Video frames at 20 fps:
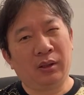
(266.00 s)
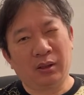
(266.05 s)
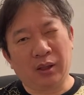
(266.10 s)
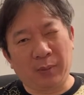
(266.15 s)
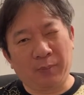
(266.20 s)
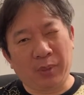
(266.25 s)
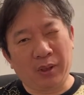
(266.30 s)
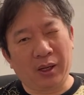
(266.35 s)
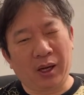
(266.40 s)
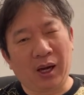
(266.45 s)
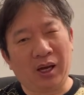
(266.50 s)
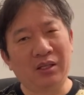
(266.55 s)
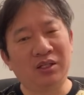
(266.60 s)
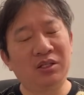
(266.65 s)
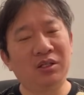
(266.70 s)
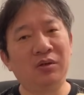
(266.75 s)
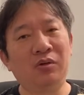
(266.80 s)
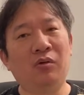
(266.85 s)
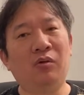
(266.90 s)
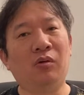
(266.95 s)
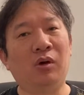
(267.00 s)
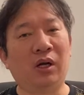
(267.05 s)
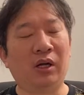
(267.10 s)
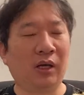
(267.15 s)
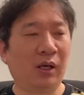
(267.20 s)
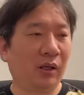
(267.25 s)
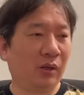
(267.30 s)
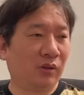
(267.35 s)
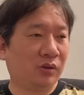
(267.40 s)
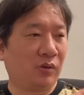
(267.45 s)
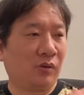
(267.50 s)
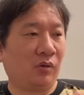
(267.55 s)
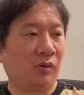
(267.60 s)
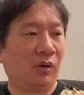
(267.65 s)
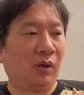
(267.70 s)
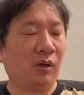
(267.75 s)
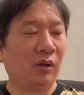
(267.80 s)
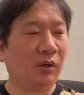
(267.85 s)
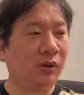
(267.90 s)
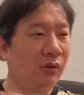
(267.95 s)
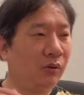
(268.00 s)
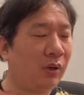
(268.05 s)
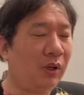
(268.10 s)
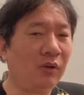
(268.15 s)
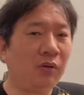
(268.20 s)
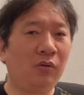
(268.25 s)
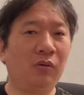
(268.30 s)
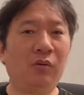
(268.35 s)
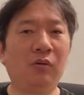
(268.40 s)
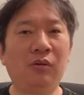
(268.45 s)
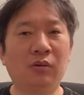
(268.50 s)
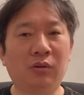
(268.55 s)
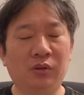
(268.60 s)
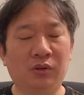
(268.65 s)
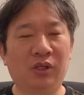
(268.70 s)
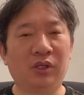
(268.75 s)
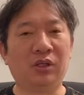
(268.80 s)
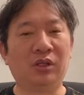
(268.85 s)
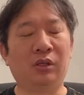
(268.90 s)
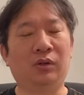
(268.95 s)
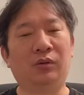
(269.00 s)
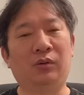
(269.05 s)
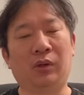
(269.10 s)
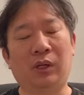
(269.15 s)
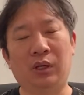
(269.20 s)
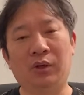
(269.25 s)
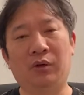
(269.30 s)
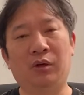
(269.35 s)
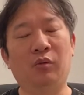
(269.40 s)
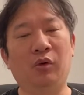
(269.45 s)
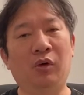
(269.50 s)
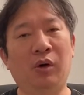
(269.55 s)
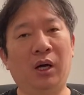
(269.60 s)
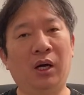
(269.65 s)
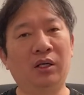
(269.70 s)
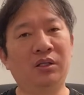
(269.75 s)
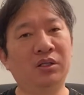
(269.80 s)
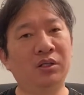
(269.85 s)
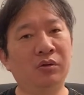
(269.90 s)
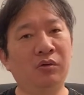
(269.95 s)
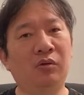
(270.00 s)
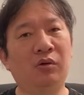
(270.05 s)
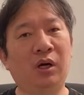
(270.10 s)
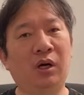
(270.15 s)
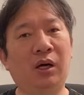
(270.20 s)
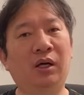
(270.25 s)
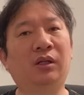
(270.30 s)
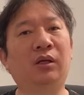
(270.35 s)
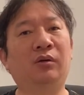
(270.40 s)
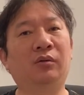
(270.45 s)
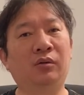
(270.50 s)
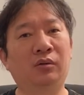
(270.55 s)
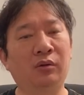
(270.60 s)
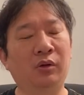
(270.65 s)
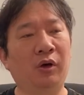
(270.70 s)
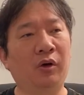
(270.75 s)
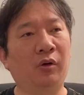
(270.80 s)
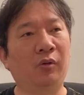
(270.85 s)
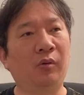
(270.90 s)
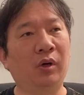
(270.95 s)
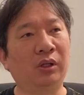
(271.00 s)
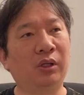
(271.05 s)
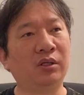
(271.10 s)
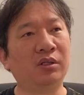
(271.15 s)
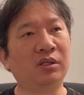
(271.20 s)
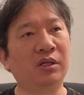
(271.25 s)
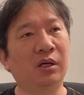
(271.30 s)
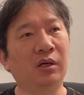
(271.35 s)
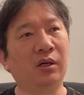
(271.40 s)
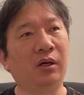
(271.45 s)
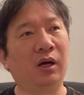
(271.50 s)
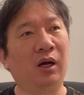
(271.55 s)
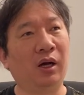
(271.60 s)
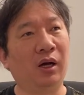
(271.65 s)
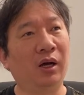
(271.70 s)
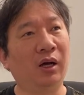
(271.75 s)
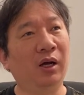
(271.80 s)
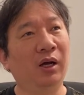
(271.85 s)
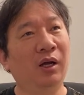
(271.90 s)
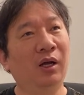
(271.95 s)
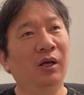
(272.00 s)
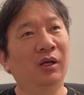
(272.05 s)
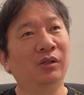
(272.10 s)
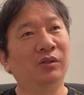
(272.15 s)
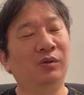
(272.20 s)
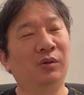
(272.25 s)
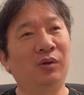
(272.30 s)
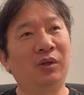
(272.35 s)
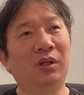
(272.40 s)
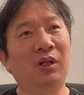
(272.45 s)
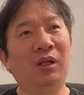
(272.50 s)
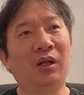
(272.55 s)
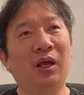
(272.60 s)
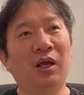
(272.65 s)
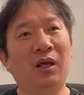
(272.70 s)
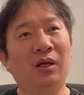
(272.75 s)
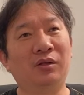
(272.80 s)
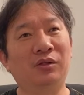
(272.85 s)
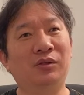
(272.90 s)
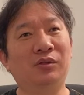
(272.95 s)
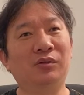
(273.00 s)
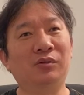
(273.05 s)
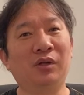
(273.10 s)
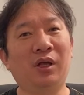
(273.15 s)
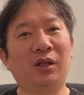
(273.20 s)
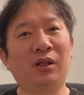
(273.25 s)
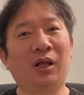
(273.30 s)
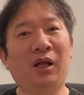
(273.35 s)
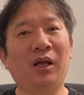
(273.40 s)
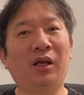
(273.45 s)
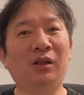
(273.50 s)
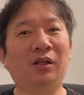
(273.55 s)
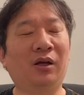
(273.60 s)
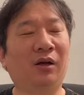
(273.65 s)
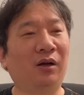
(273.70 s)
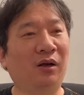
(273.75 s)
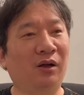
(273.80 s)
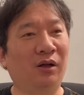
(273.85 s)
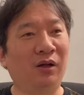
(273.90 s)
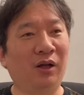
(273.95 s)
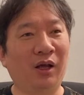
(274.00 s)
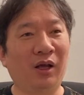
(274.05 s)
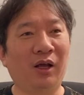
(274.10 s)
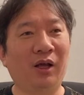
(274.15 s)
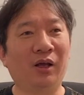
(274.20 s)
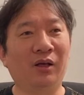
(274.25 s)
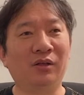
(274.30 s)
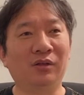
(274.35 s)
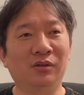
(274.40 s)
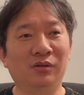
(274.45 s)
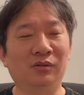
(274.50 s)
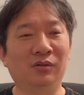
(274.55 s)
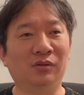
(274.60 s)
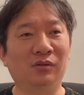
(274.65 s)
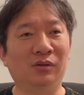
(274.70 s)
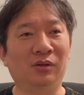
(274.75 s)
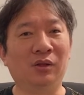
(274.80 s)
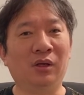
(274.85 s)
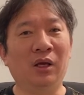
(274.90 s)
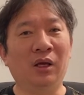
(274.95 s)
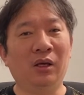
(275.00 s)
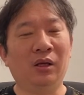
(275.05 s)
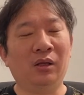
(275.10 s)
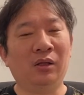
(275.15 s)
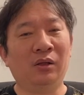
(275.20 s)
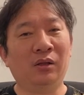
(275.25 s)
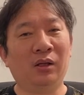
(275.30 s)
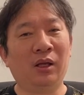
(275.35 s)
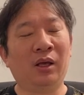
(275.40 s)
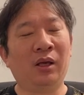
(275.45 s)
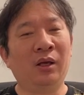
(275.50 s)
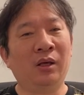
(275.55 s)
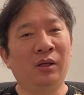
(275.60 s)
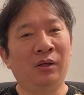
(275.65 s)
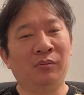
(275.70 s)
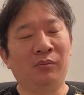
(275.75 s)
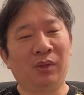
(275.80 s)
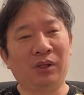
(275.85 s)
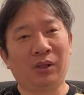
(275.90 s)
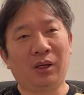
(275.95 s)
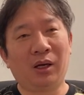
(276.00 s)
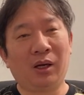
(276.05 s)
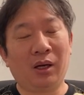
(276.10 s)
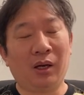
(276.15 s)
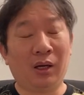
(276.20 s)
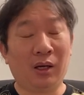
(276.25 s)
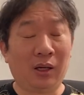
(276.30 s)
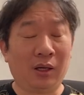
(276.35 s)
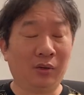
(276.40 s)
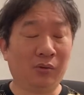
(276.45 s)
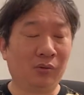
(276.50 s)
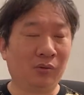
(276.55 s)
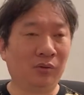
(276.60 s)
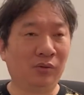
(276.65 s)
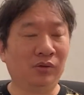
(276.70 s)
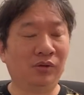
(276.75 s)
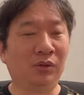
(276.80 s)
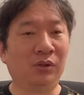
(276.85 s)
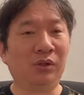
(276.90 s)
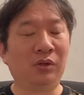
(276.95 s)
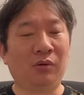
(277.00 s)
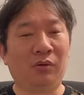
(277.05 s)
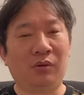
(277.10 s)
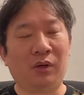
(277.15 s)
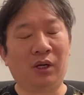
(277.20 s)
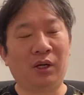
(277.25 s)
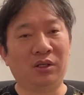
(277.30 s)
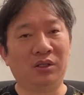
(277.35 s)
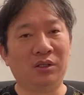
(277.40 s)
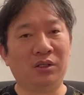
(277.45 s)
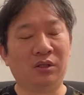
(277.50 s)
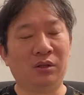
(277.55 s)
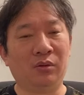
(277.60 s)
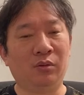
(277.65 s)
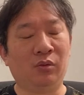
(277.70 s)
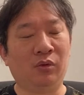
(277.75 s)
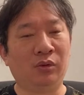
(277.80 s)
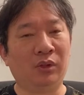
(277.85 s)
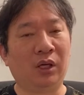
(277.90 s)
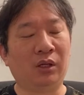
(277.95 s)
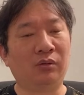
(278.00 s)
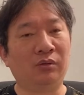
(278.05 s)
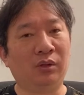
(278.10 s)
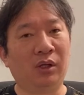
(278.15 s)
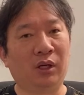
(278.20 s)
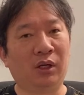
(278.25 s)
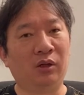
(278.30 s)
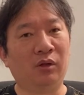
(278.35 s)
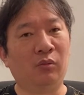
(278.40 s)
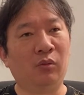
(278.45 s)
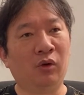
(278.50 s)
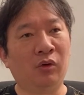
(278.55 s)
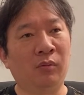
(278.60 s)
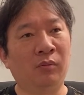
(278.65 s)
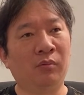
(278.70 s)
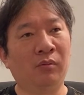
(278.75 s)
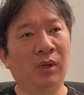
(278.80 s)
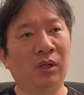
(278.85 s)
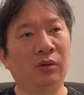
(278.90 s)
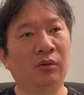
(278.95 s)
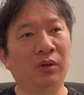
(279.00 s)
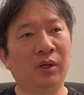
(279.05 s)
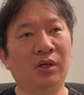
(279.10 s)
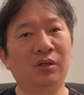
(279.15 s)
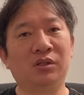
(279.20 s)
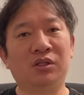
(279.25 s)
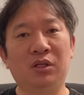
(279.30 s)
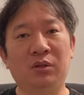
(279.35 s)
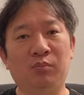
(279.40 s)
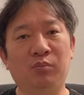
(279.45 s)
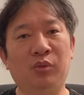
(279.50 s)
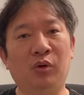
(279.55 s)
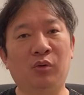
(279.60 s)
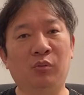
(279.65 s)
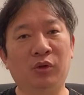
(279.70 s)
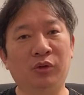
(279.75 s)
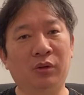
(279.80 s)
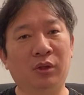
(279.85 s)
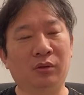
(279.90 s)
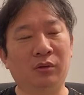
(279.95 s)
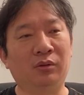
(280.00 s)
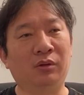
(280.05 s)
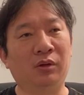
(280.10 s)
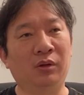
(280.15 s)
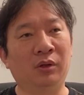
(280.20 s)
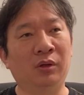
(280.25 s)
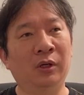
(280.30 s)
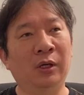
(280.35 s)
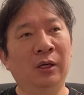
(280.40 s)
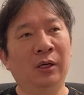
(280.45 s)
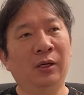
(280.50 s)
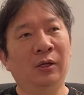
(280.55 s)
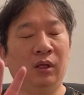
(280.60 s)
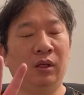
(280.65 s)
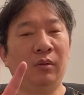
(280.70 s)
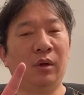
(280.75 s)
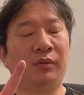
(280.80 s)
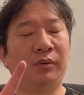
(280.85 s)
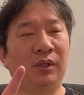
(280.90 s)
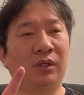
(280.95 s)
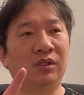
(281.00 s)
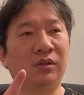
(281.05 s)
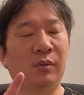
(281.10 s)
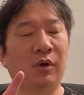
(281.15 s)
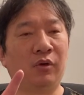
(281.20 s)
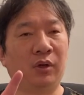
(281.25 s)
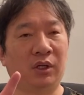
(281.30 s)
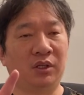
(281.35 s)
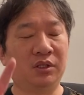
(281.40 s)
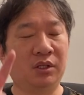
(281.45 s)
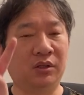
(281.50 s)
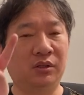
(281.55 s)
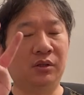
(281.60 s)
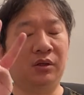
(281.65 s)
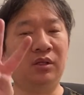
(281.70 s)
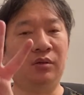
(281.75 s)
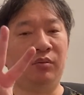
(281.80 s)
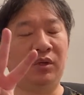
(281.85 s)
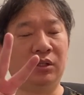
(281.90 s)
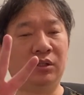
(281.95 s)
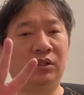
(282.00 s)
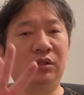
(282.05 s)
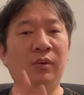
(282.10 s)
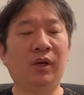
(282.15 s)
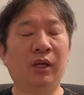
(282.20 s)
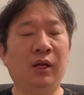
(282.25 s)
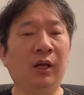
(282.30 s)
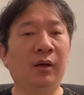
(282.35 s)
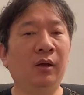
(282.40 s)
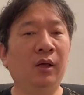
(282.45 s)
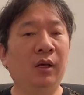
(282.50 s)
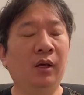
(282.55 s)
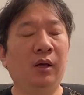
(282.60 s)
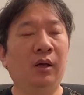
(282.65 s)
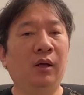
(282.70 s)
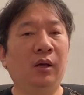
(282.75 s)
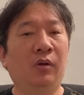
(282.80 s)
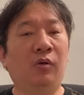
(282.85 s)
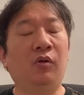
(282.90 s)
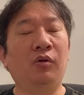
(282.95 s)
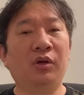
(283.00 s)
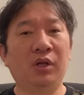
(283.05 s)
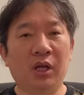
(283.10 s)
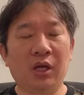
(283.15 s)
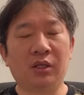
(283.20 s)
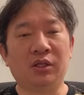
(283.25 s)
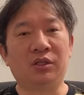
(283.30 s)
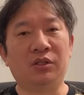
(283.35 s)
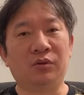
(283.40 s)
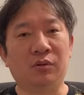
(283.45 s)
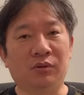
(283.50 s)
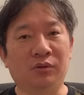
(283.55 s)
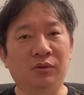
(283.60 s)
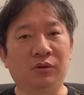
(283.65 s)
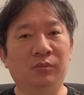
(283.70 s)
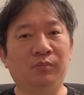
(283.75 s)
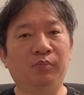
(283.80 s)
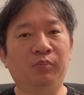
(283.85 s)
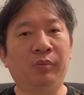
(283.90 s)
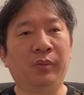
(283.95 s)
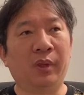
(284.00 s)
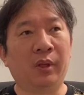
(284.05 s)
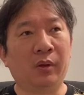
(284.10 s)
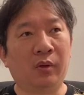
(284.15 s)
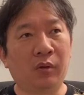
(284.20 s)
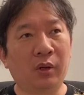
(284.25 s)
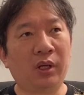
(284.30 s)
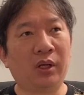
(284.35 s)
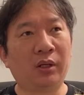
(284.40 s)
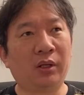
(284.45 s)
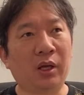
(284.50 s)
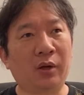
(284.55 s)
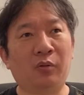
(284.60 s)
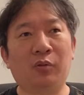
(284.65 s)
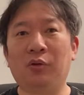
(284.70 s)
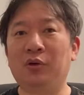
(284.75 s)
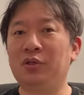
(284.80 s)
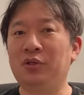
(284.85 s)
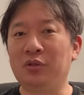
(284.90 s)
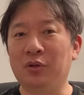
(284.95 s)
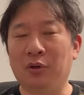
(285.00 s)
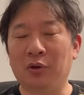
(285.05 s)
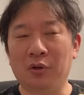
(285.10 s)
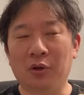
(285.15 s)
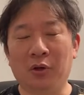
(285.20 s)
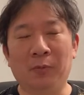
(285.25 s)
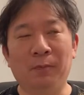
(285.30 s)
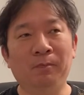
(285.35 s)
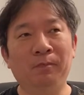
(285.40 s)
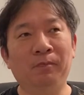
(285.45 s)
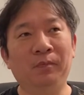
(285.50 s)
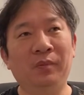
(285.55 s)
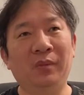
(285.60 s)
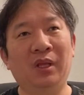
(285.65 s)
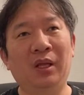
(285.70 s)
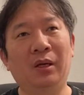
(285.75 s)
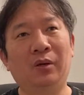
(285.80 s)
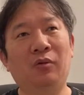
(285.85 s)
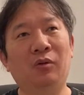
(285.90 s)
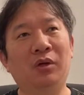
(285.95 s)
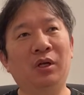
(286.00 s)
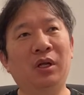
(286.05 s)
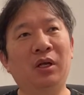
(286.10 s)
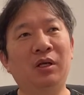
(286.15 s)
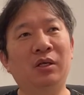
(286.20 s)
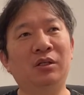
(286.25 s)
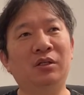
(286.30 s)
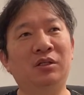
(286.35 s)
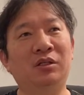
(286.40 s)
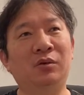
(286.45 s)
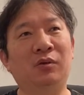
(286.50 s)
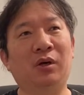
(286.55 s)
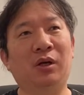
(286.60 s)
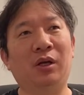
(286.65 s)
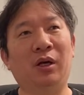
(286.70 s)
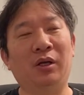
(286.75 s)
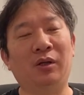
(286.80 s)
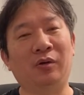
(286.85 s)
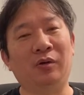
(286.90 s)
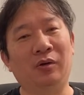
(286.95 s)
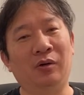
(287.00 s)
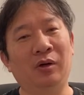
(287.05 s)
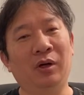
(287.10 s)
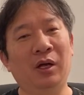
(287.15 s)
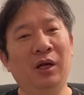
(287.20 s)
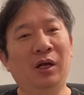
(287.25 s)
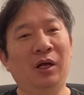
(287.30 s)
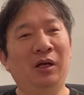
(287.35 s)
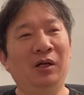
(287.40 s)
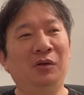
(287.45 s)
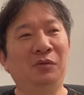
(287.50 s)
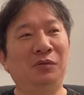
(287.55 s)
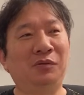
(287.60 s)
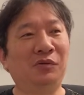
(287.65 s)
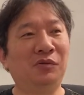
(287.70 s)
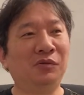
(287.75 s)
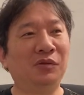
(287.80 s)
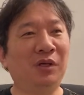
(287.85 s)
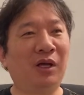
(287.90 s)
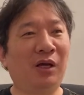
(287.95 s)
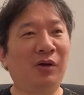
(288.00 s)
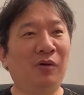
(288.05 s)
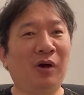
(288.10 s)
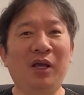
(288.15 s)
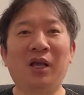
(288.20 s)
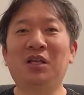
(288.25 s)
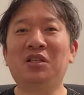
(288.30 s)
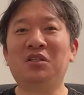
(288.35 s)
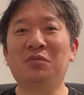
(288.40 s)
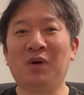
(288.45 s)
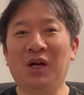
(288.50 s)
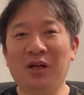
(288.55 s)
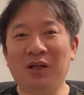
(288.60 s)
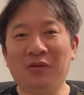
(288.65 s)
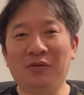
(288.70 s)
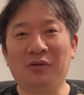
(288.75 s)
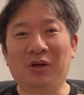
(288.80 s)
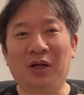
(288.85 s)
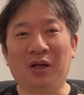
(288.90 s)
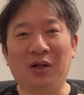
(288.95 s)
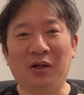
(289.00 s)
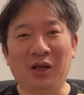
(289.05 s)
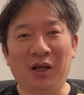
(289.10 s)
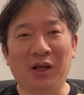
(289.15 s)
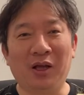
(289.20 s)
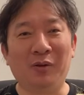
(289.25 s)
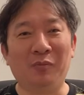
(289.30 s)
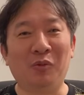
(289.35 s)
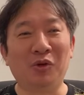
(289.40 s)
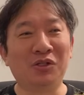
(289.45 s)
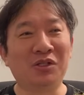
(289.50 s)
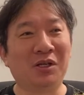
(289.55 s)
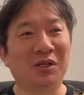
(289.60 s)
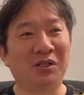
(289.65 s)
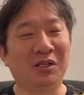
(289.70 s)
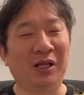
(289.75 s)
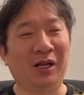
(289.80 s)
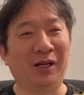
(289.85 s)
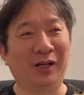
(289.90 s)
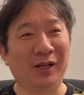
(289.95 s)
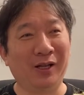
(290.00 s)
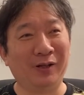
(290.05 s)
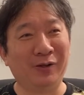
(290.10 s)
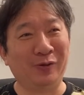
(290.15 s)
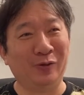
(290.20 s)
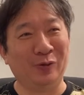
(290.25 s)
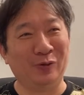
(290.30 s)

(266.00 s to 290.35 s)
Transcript: やっぱり足の方がね、その上の方の筋肉とかよりも足の方がガタくるのよ。私なんか、それでね、数年悩んだからね、うん、で、またあの次のお話にもなるんだけども、まあ、とりあえず尻尾を持っていくっていう今2つ目お話して次に3つ目ね小綺麗にしとくこれ結構必要よで小綺麗にしとかないと普通にあの怪しまれるからねもしかしたらね